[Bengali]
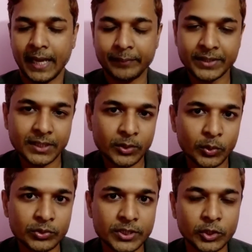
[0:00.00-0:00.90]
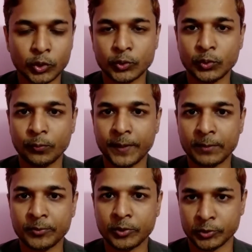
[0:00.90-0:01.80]
আমি কি করছি কতটুকু
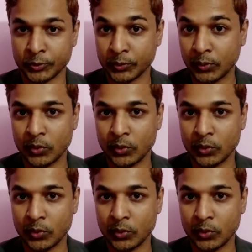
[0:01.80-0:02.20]
পারবো কতটুকু